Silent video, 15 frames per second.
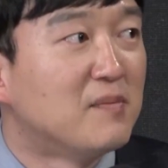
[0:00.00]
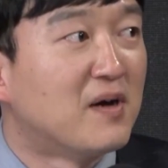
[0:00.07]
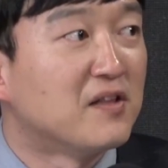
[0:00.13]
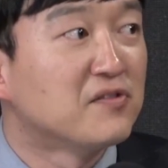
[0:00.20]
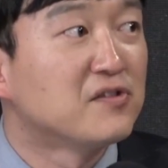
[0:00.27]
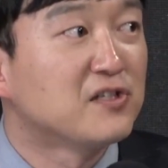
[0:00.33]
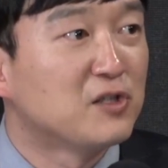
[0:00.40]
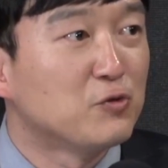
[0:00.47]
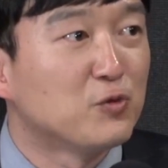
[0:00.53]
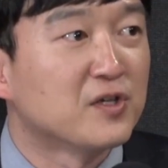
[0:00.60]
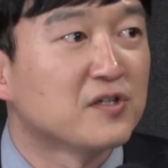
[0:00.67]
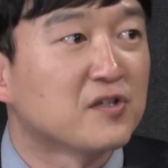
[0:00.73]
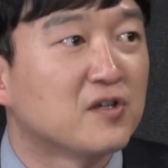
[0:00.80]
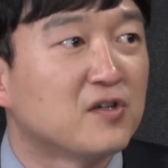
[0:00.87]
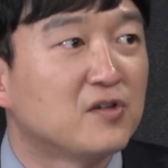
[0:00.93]
만들기
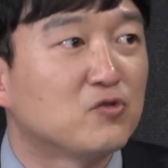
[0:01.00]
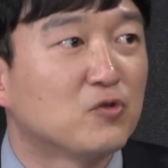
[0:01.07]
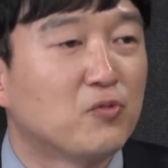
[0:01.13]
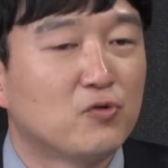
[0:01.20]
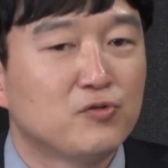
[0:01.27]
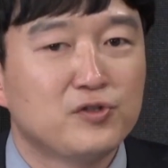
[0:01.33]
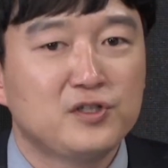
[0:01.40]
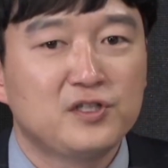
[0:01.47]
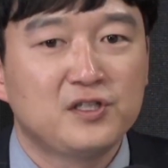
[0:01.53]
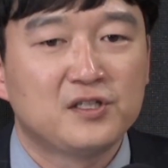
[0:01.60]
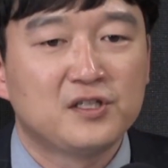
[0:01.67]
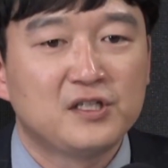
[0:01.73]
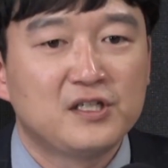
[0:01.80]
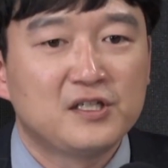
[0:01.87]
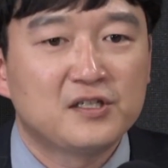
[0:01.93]
위해서 또 본인이
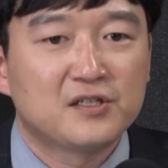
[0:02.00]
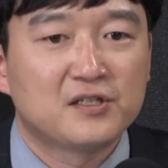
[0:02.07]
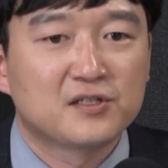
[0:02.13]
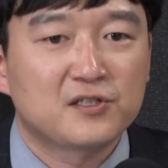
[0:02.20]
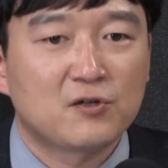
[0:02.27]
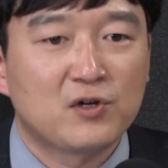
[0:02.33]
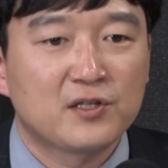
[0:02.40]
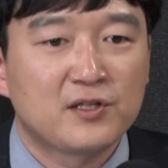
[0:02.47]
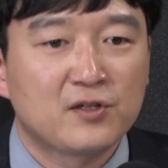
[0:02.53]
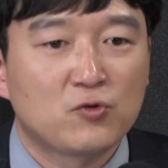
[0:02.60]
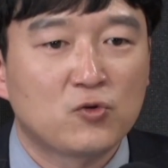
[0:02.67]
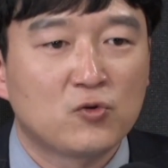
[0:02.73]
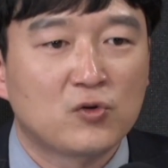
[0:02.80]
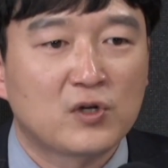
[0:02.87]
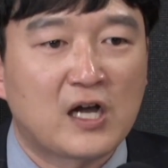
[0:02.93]
음. 어,
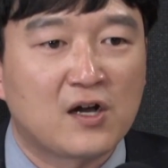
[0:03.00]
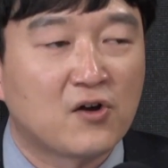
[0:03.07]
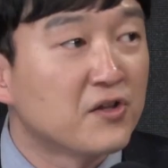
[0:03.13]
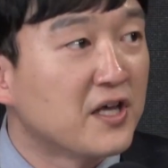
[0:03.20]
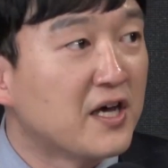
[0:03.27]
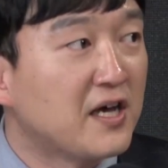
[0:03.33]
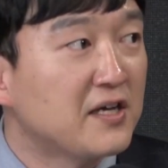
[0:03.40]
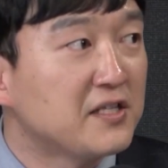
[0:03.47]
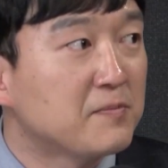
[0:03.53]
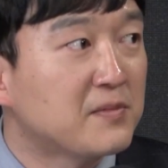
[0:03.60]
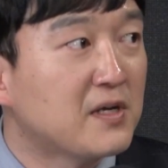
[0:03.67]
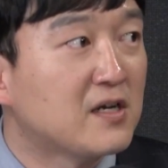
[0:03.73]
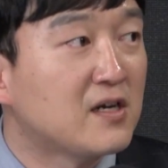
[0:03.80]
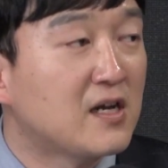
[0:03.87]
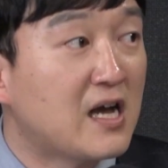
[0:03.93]
청와대로 가거나
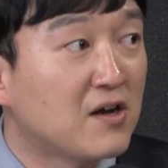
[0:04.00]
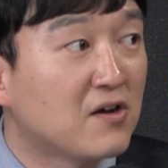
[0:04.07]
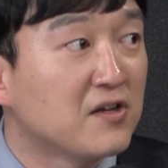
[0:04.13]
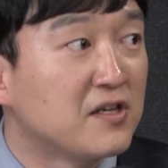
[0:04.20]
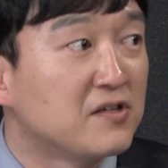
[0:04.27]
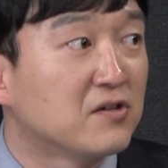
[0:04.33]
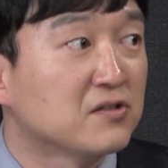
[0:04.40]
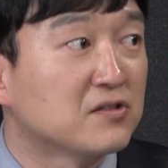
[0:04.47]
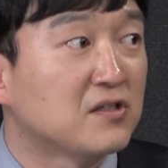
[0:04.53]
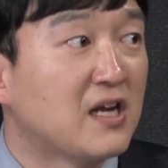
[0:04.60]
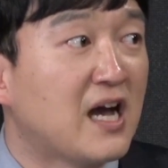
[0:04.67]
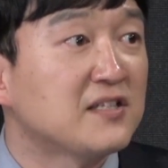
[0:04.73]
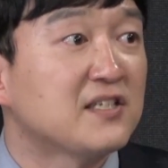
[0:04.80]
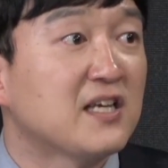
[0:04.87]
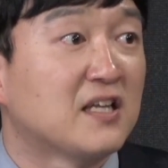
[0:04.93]
입각을 하거나 이것을
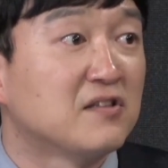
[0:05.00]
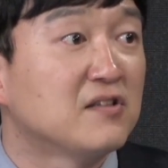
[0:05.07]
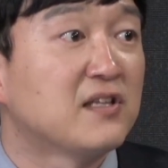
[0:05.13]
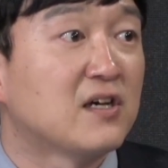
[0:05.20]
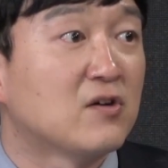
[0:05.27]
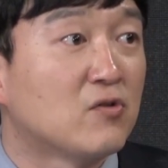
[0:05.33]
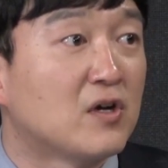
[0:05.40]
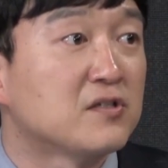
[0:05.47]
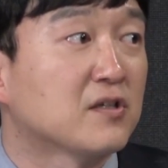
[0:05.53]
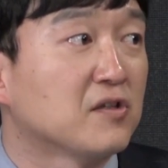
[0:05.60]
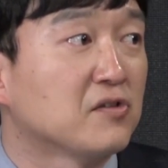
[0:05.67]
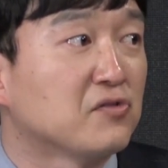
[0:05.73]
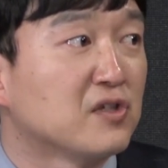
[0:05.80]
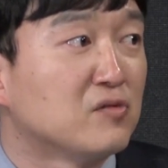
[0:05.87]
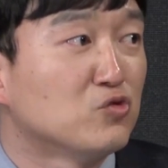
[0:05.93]
하지 않는다고 하셨기
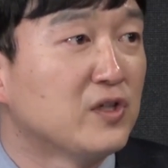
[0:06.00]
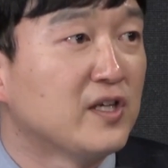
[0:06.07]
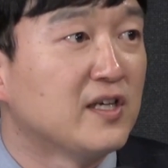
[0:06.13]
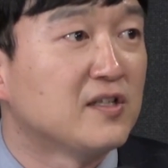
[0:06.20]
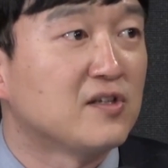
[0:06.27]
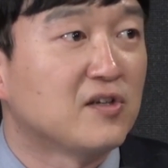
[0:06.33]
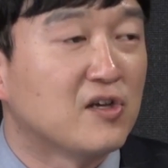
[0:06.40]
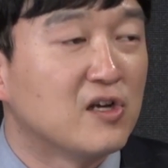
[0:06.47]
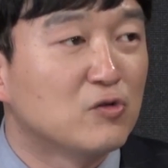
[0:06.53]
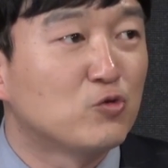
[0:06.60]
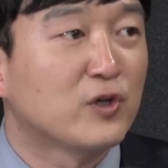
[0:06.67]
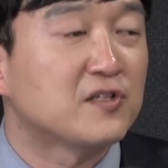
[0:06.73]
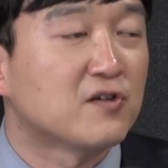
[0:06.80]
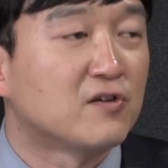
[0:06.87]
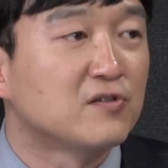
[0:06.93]
때문에
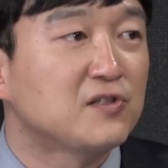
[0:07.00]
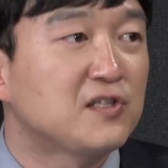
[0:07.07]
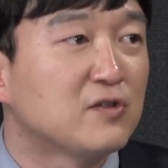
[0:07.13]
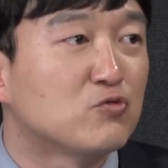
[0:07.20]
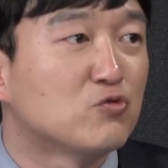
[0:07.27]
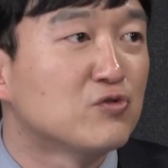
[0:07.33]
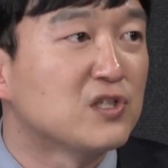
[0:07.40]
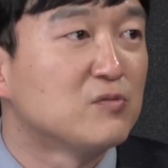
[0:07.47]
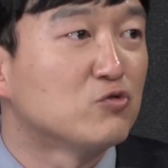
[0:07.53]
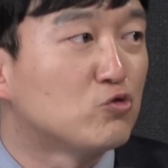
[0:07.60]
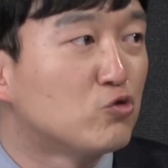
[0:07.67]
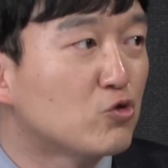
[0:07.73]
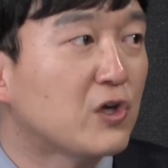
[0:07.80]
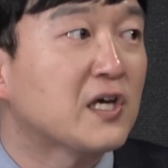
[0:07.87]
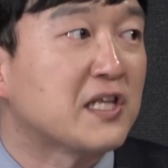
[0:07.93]
결국에 정치의 중심은
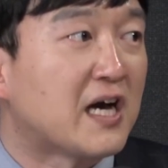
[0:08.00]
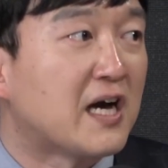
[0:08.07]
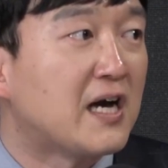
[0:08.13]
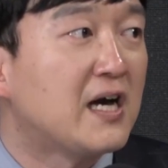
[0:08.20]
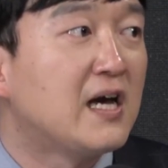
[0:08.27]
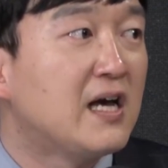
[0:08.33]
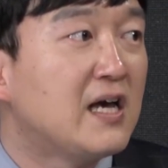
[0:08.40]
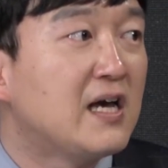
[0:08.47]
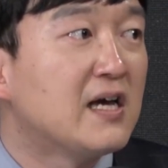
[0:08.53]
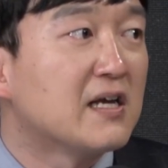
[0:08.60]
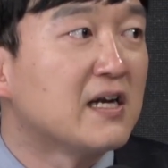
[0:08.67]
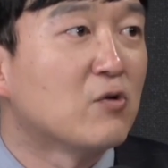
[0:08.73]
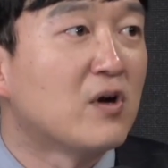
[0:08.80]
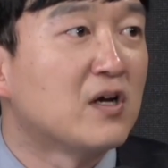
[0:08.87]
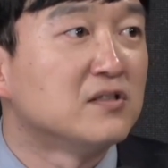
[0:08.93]
국회다. 음.
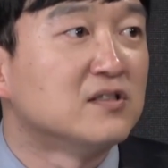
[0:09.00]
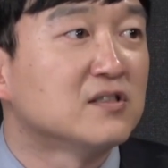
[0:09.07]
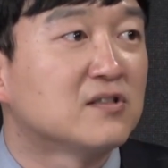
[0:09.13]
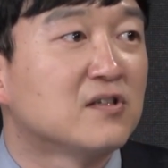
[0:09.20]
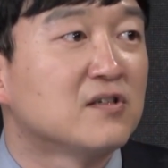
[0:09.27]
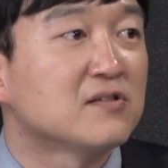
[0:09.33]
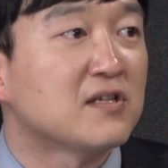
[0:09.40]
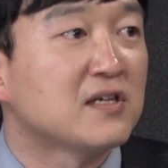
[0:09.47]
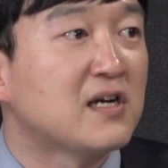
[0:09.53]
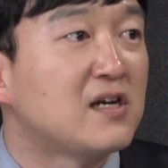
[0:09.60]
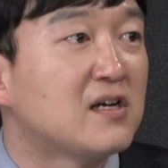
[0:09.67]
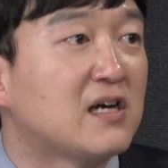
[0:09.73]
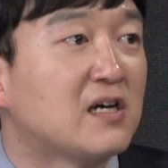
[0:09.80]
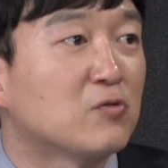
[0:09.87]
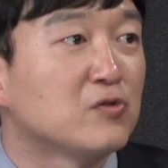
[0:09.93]
라고 하는 그런
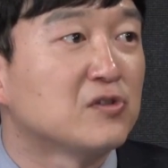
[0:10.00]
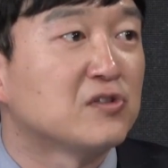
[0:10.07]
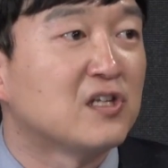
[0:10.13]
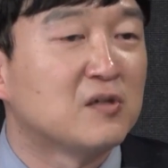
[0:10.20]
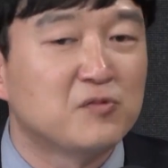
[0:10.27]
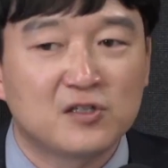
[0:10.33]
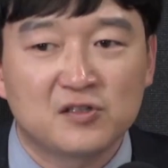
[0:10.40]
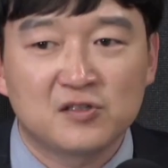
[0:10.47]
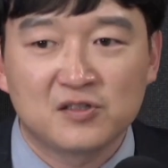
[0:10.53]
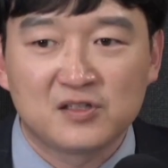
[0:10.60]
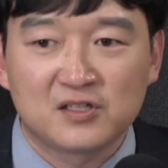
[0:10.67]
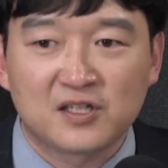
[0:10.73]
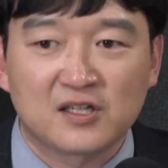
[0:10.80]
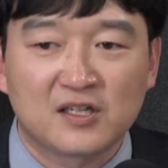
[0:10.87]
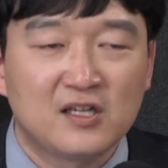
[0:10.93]
생각을 갖고 있다면
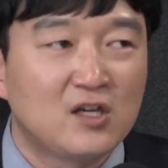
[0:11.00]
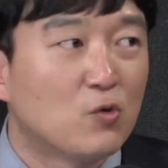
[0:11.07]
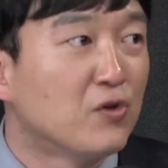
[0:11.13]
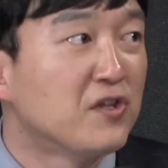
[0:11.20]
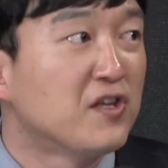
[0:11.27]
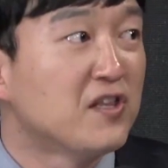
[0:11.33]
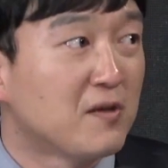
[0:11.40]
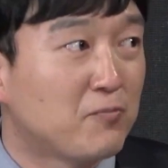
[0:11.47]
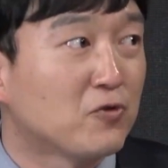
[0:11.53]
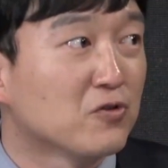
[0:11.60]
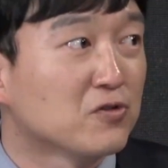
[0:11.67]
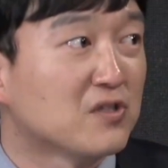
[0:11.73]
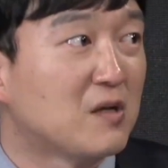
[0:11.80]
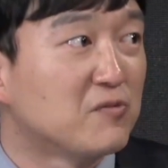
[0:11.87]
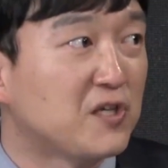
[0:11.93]
이제
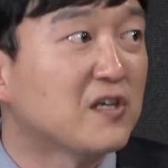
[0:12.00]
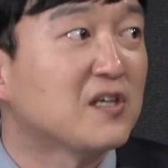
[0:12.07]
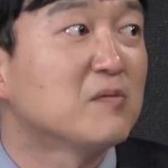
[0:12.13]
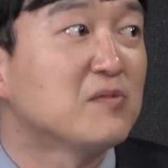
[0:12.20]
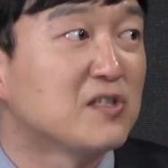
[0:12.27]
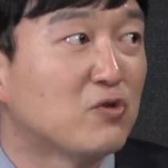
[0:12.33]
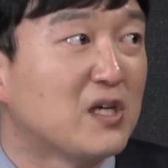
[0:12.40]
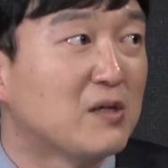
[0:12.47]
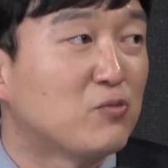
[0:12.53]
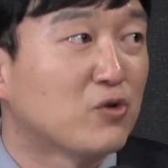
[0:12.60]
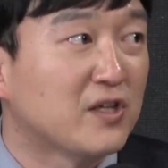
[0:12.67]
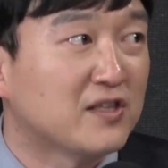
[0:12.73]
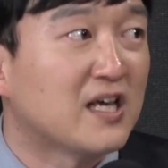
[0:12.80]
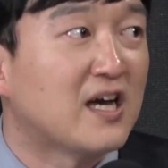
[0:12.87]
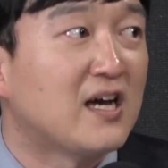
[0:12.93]
원내대표로서 한번 책임지고
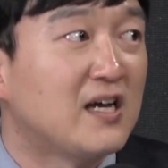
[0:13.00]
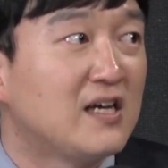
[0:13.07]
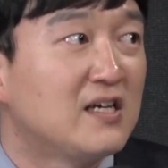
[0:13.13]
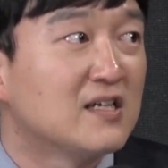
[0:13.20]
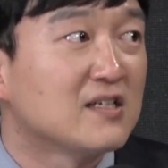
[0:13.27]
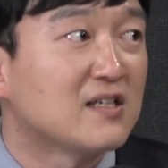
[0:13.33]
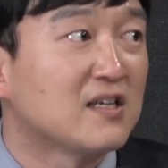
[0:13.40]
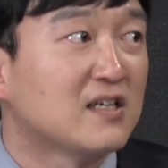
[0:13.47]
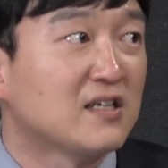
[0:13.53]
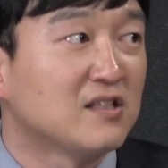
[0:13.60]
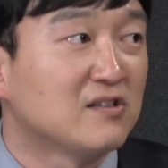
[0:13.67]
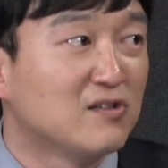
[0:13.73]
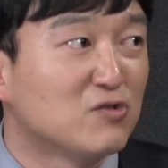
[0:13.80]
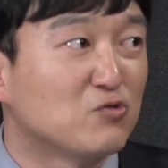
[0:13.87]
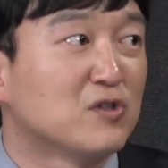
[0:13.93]
해보겠다 음. 생각이
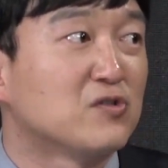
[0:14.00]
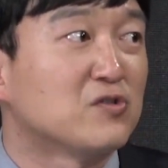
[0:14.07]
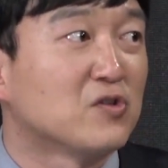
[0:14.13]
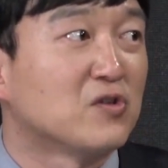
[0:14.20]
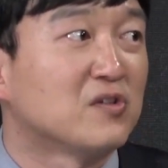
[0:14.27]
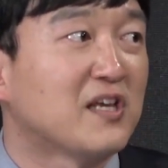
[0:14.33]
들 수 있죠.